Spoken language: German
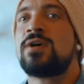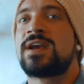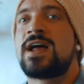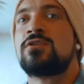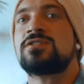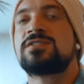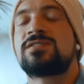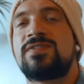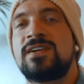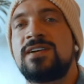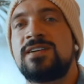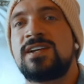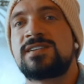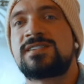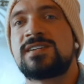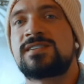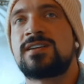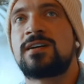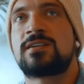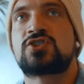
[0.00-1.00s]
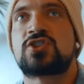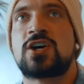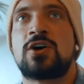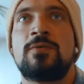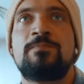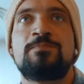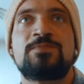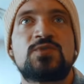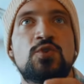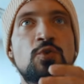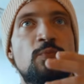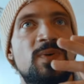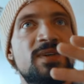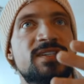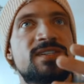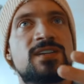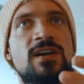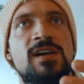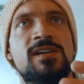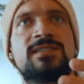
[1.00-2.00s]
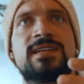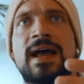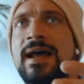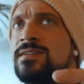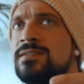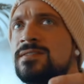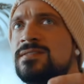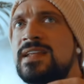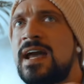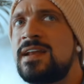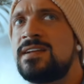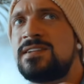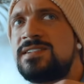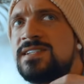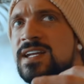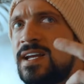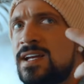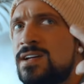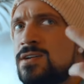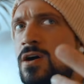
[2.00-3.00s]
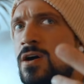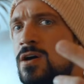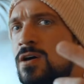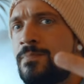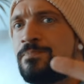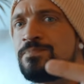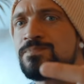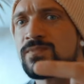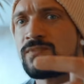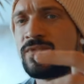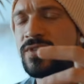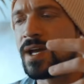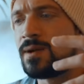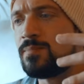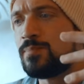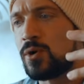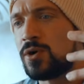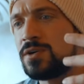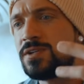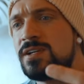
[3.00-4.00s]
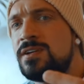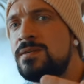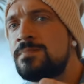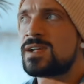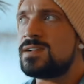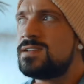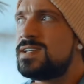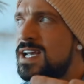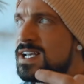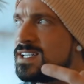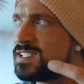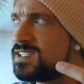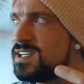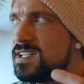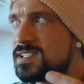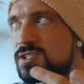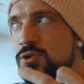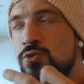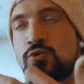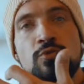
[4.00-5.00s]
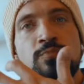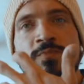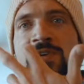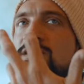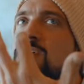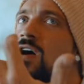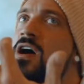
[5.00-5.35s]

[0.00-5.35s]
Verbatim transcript: herausfinden, dass er sagt, schau, du bist halt dein, deine DNA und dein Body, der ist nicht so gut mit